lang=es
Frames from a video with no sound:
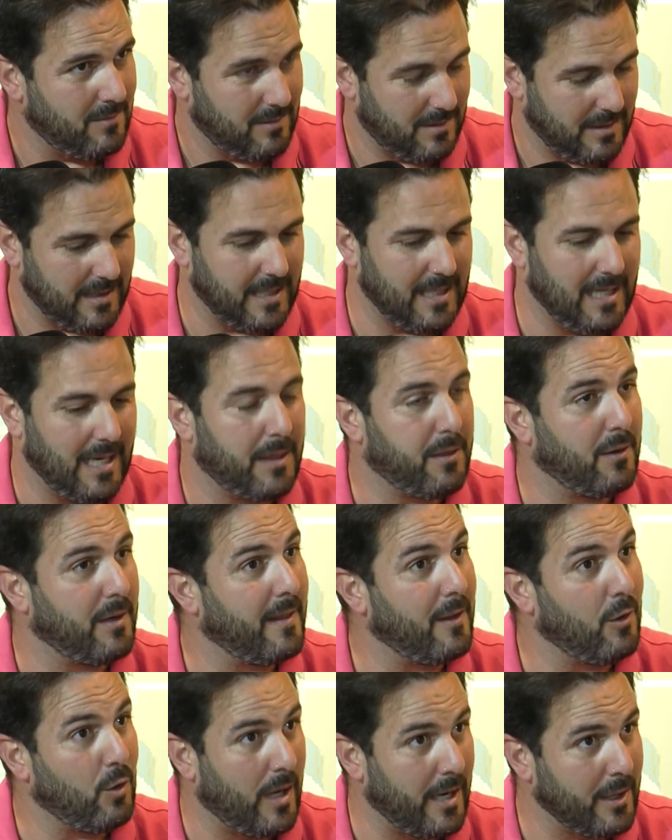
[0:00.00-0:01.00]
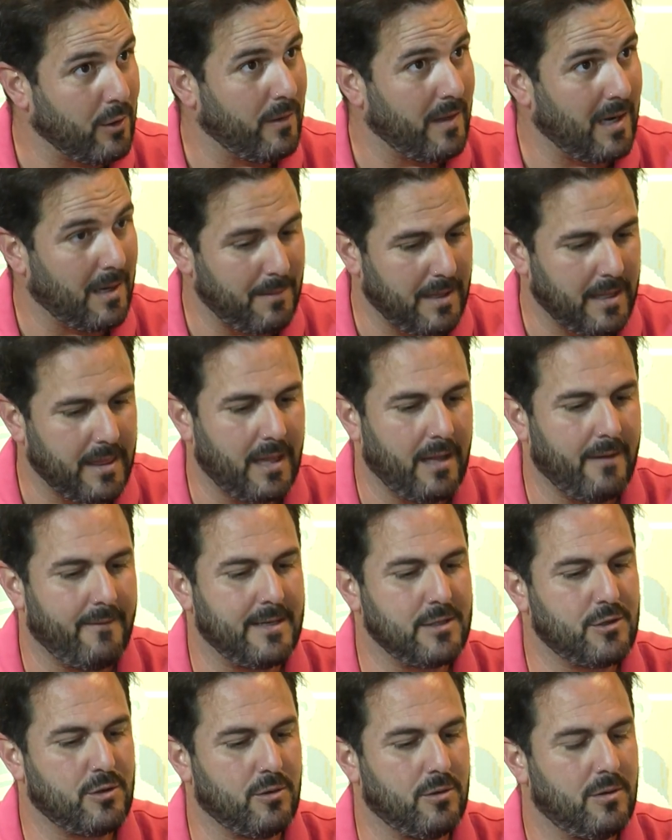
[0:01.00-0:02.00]
en la zona de los arcos de la Plaza de
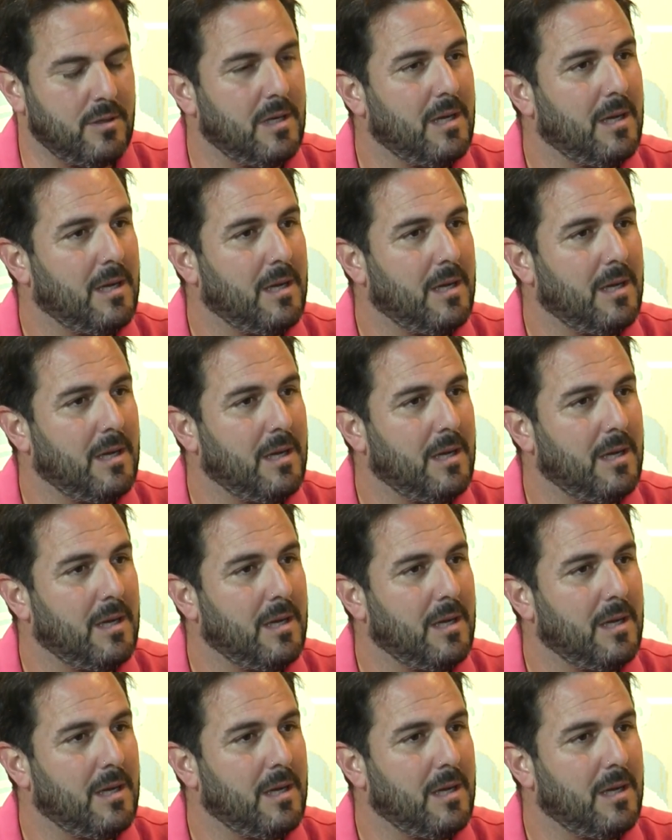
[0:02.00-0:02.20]
Abacho...